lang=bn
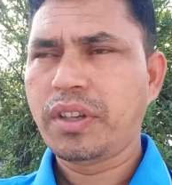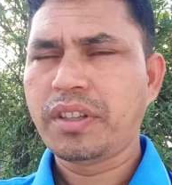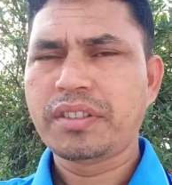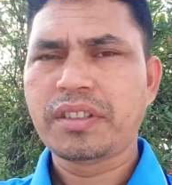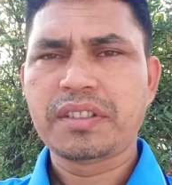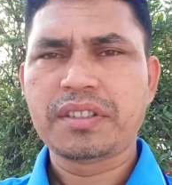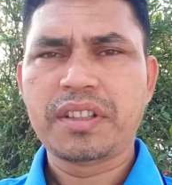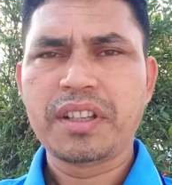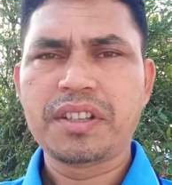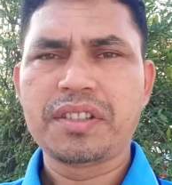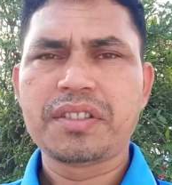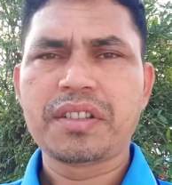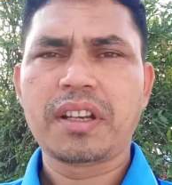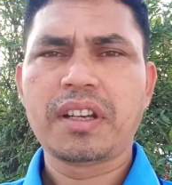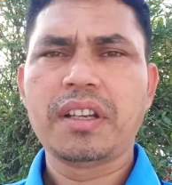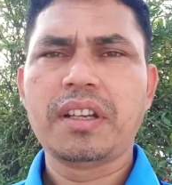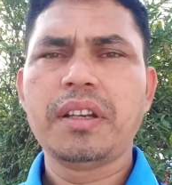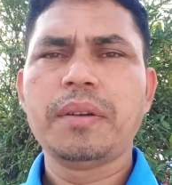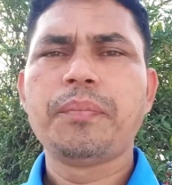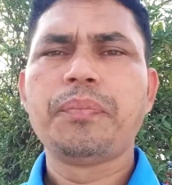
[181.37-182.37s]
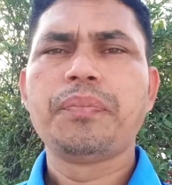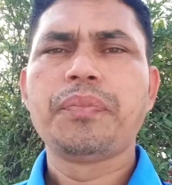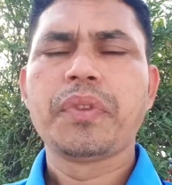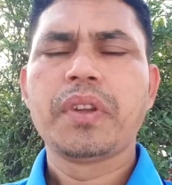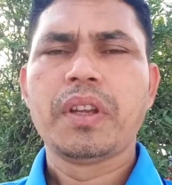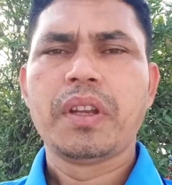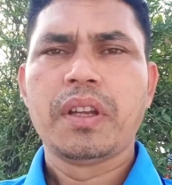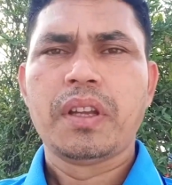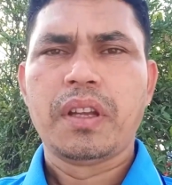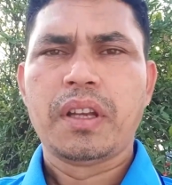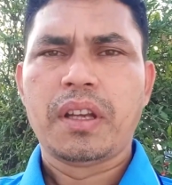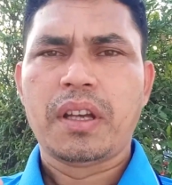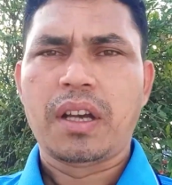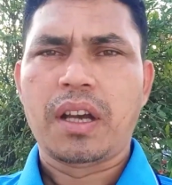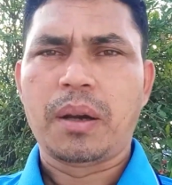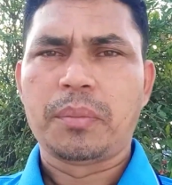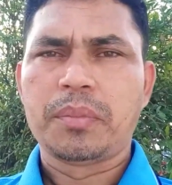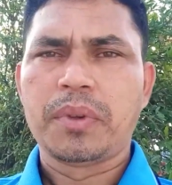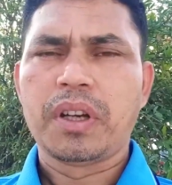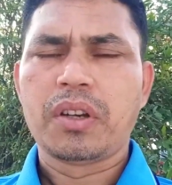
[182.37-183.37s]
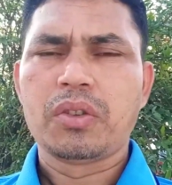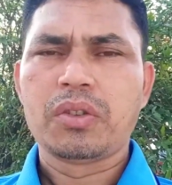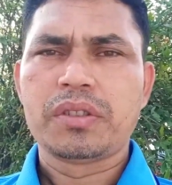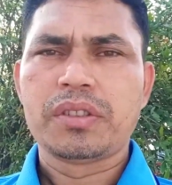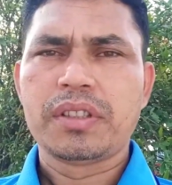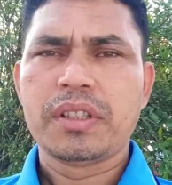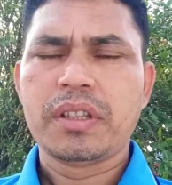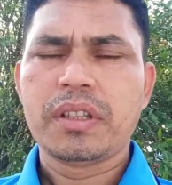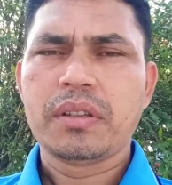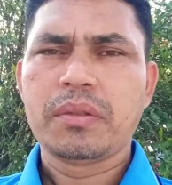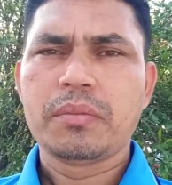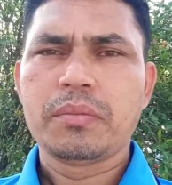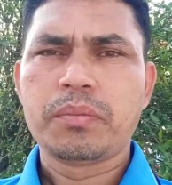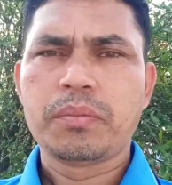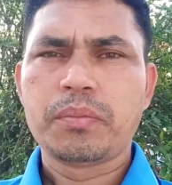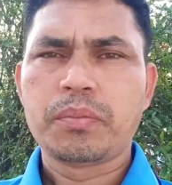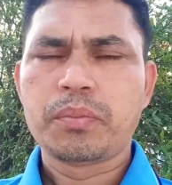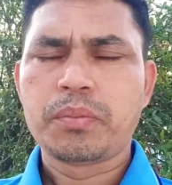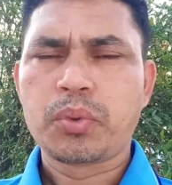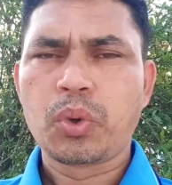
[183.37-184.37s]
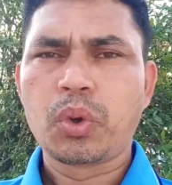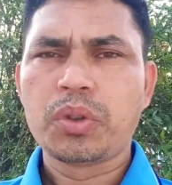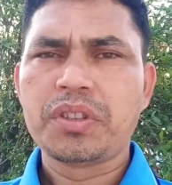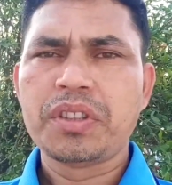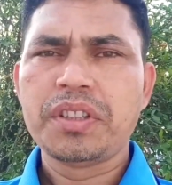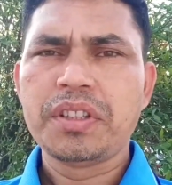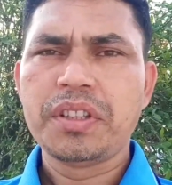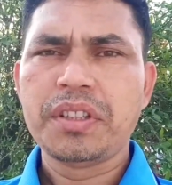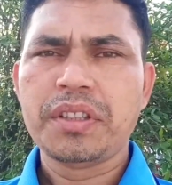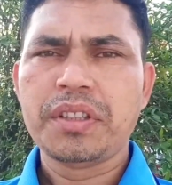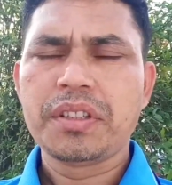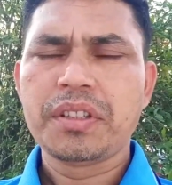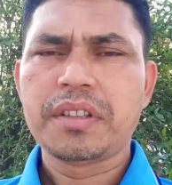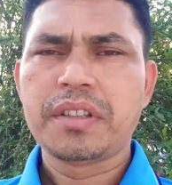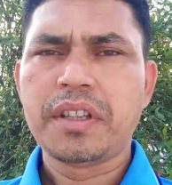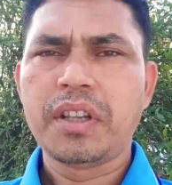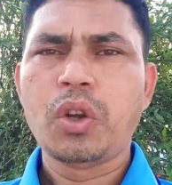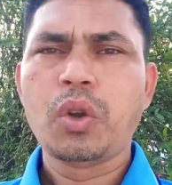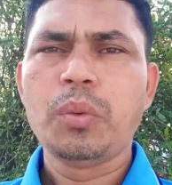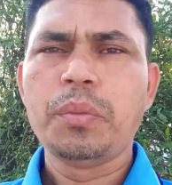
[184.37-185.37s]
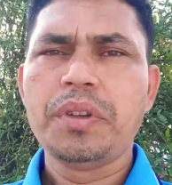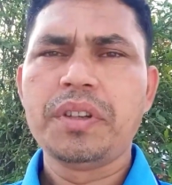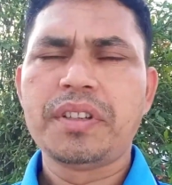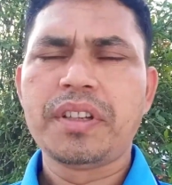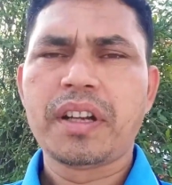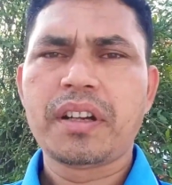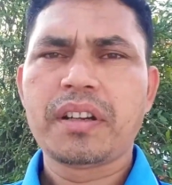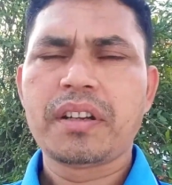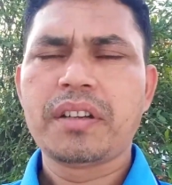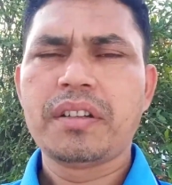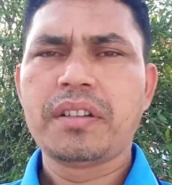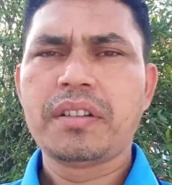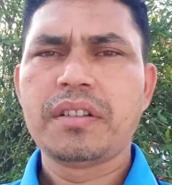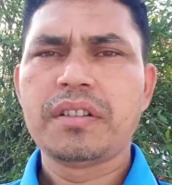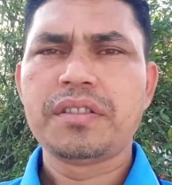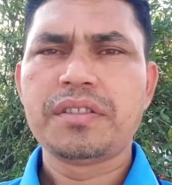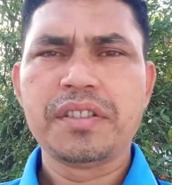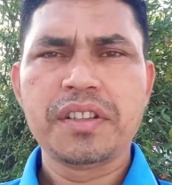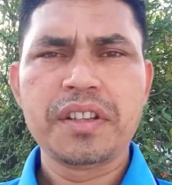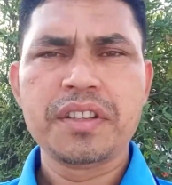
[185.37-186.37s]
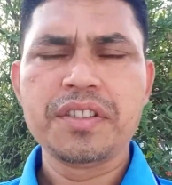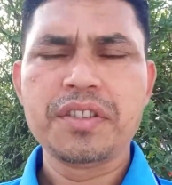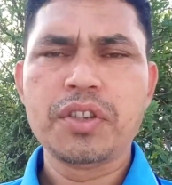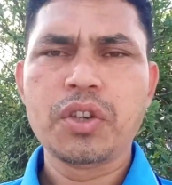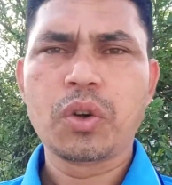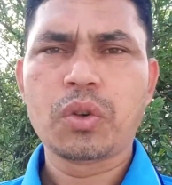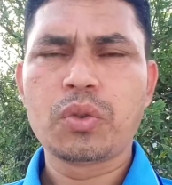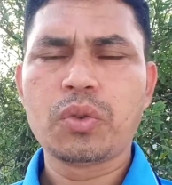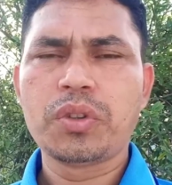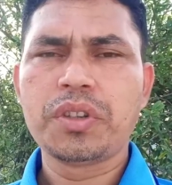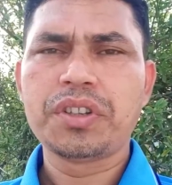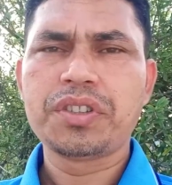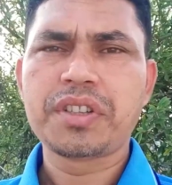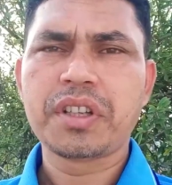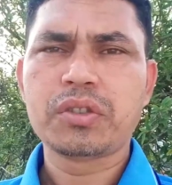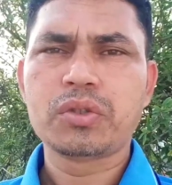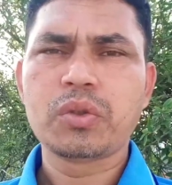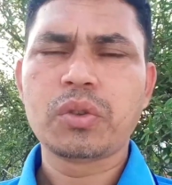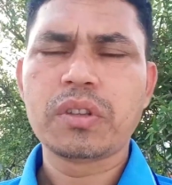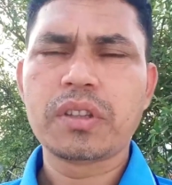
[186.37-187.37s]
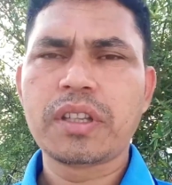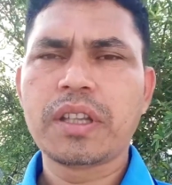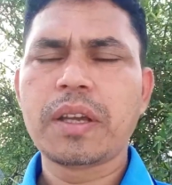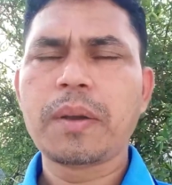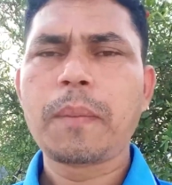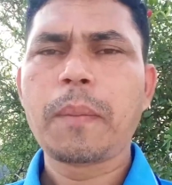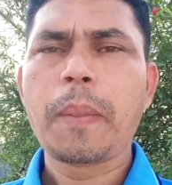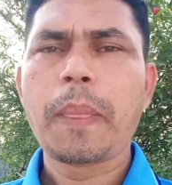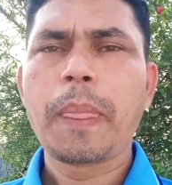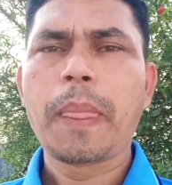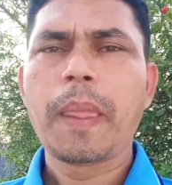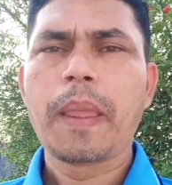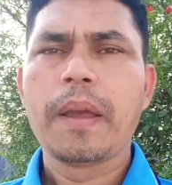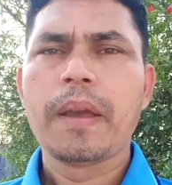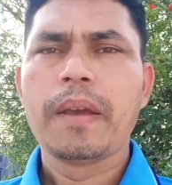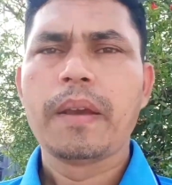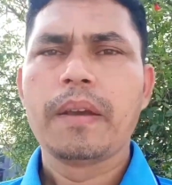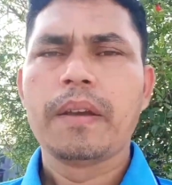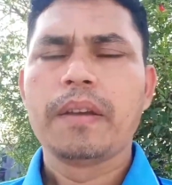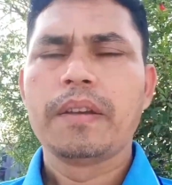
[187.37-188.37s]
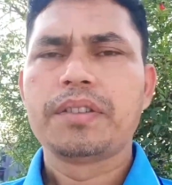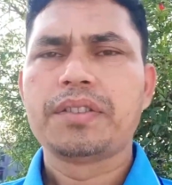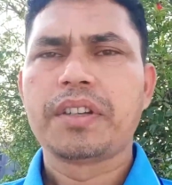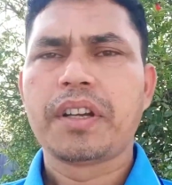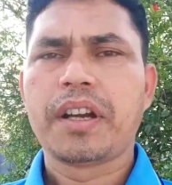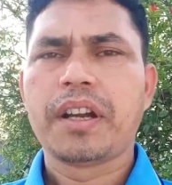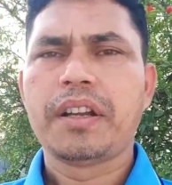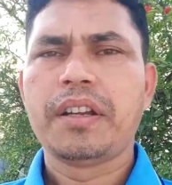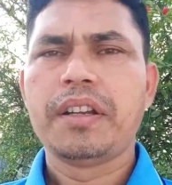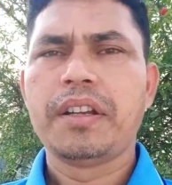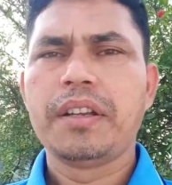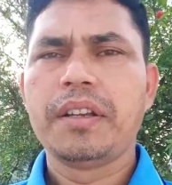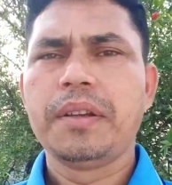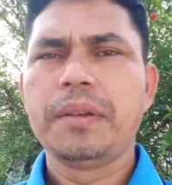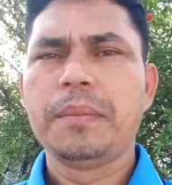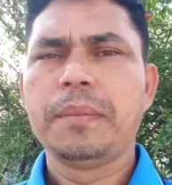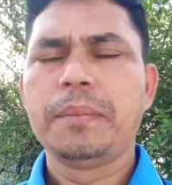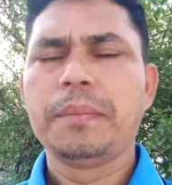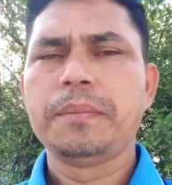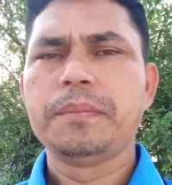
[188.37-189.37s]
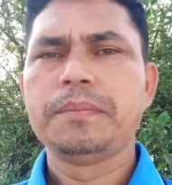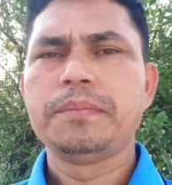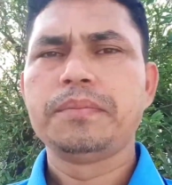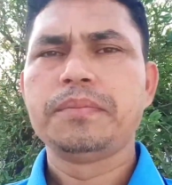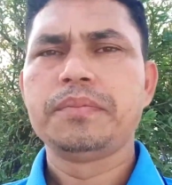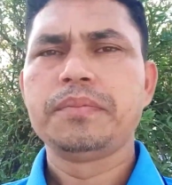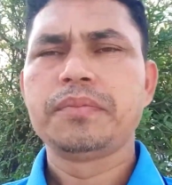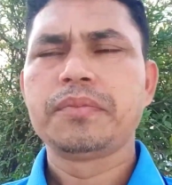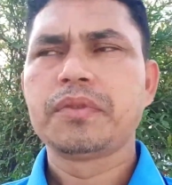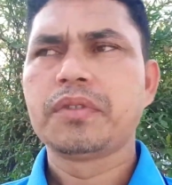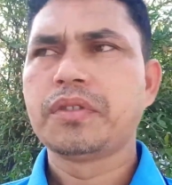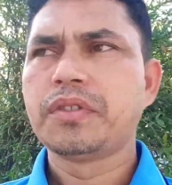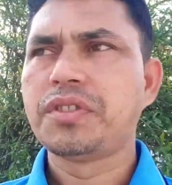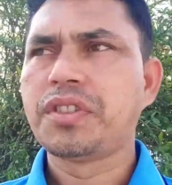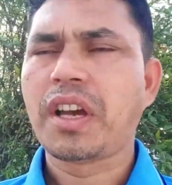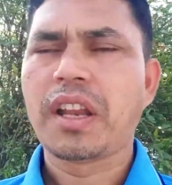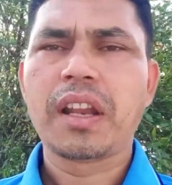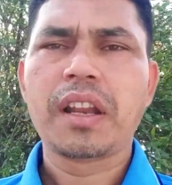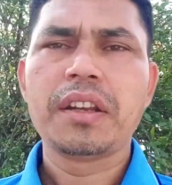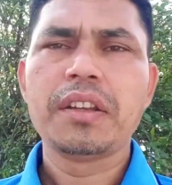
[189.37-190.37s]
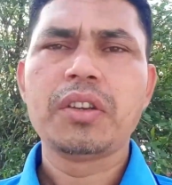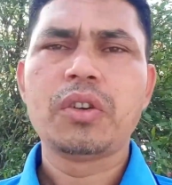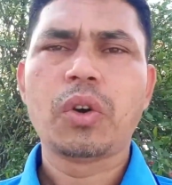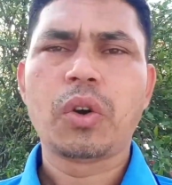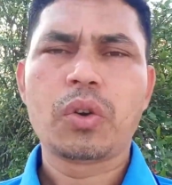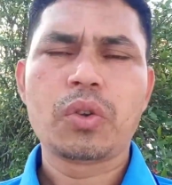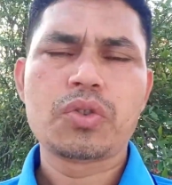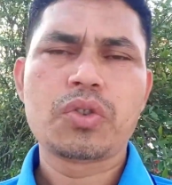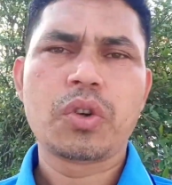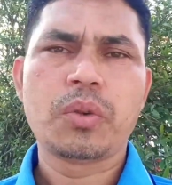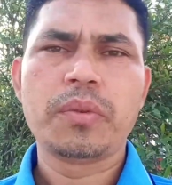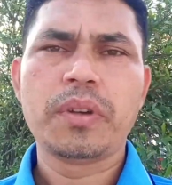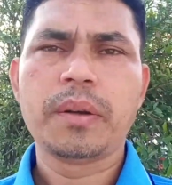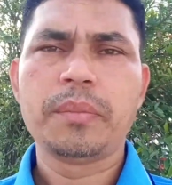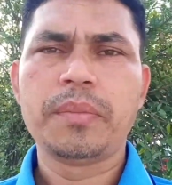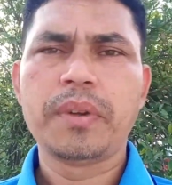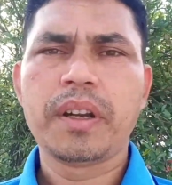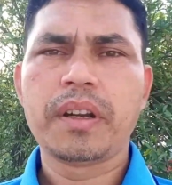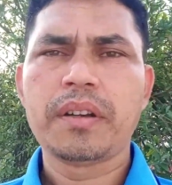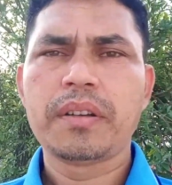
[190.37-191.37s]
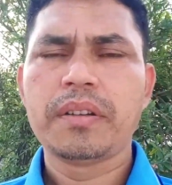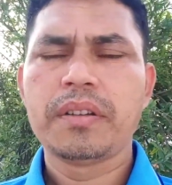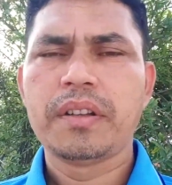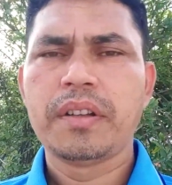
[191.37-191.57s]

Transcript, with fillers: দুই সালে আপনার হচ্ছে প্রতি কিলোমিটার সিএনজি অটোরিকশা চলতে সেখানে জ্বালানি খরচ হবে আপনার